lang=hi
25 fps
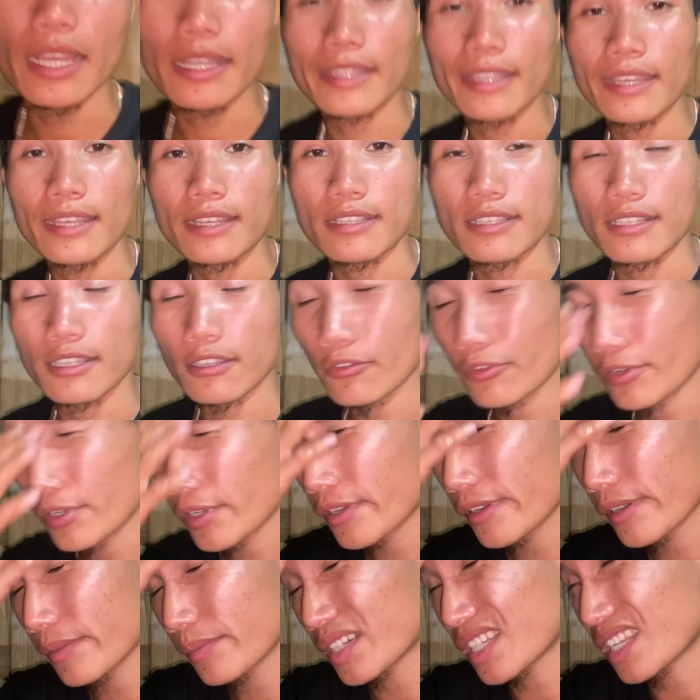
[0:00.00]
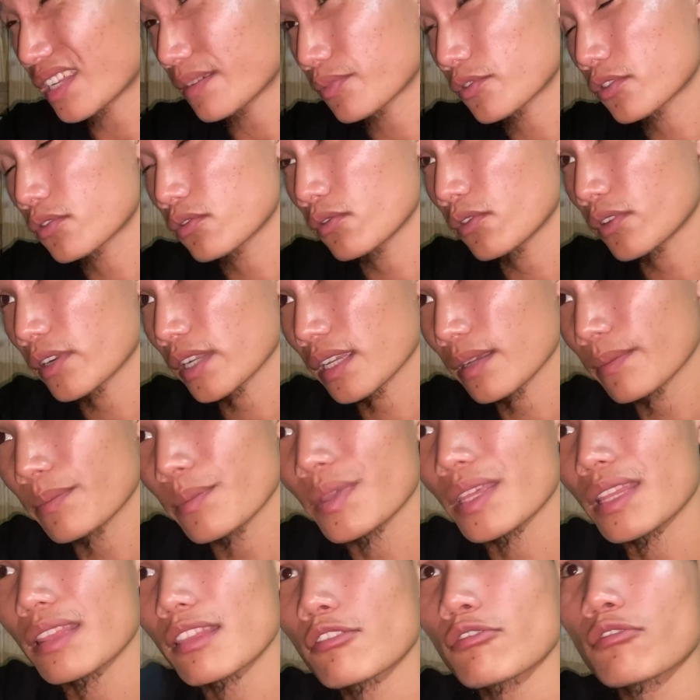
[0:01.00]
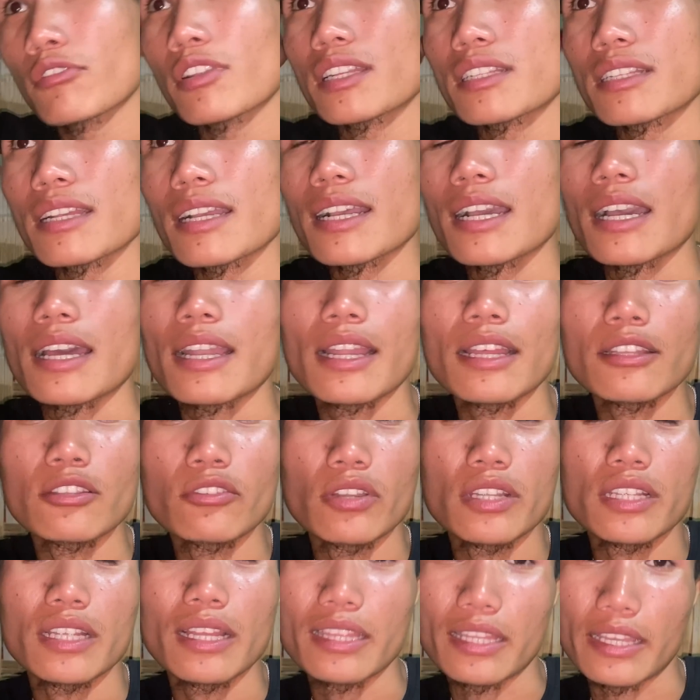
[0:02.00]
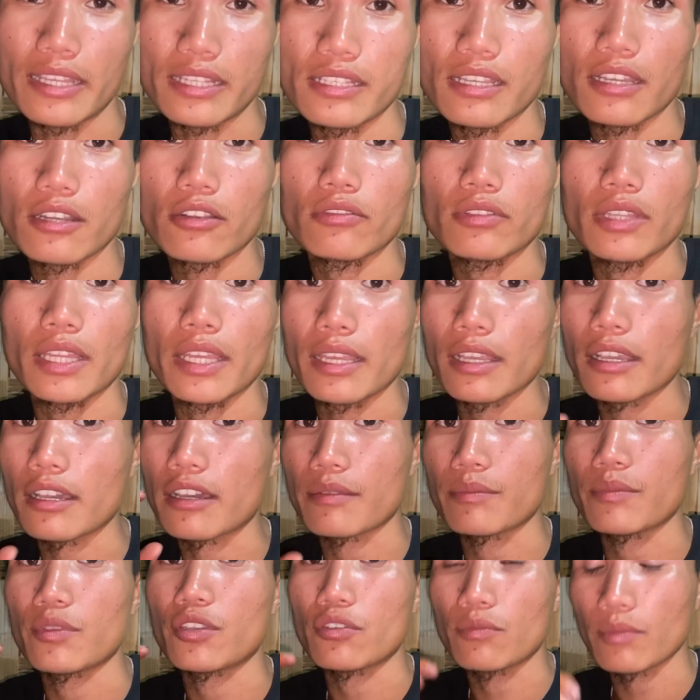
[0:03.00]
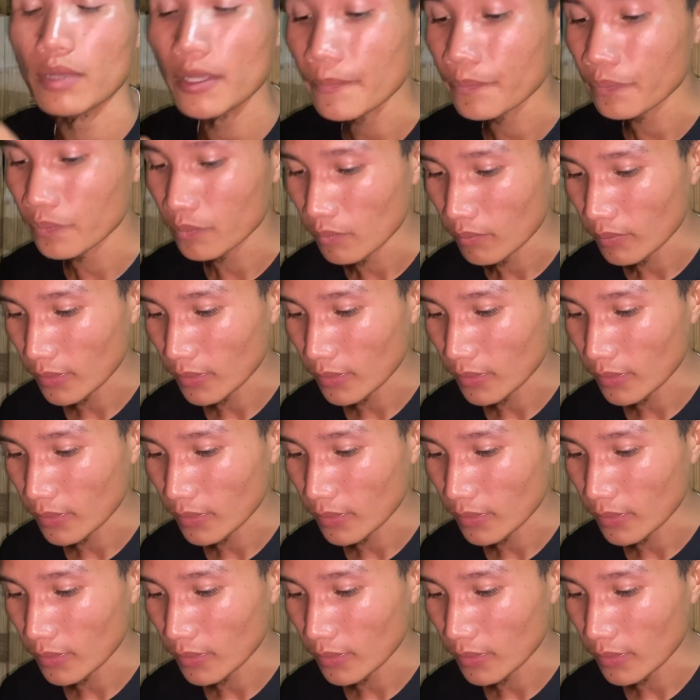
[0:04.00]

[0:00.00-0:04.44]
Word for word: कि ऐसे कोई कोई मतलब सुअर के मीट थोड़ा सा खाना थोड़ा सा डेंजर होता है गर्मियों में